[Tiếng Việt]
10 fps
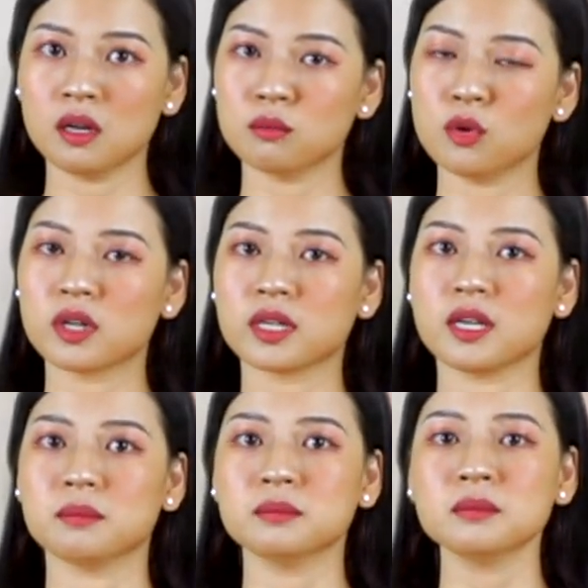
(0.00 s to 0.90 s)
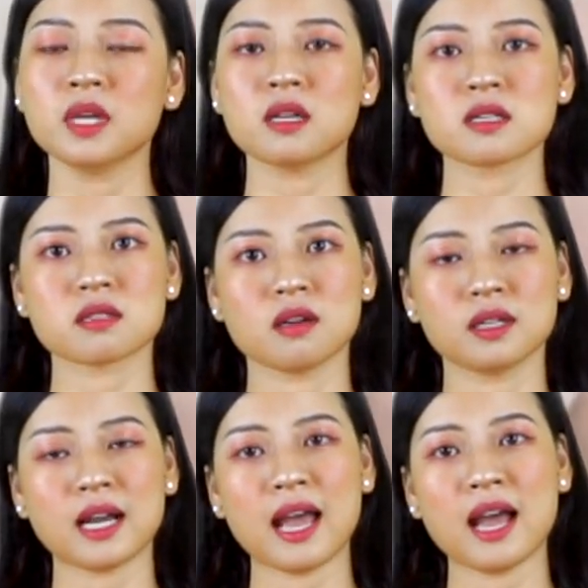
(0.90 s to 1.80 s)
múa kiếm,
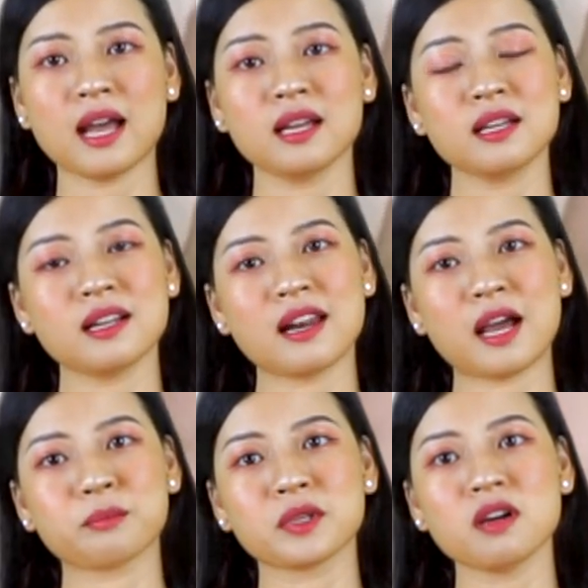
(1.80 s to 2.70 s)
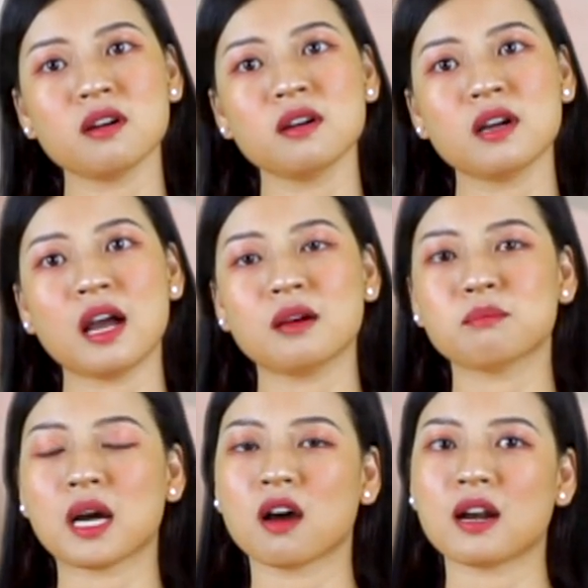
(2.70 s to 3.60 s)
sướng ca, làm thơ
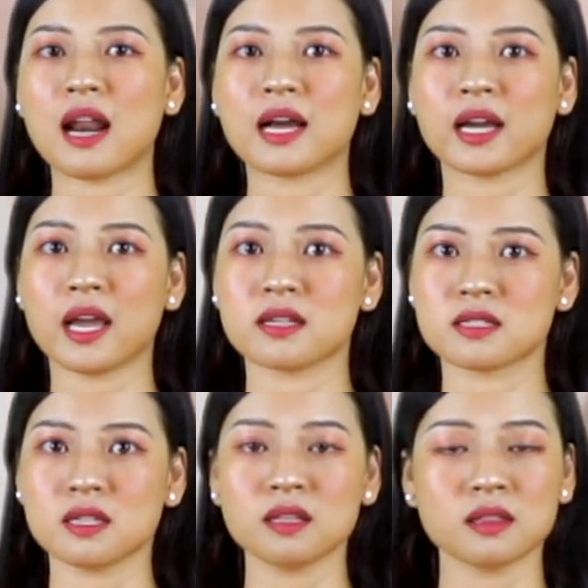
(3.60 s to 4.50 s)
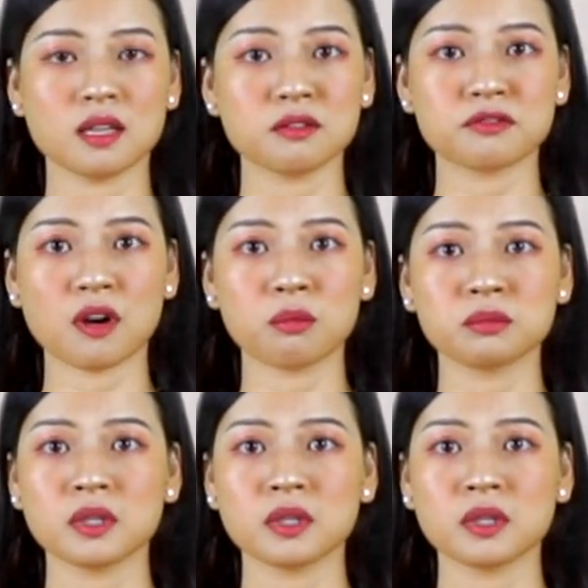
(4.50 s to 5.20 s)
mà còn là kẻ sĩ tiên phong,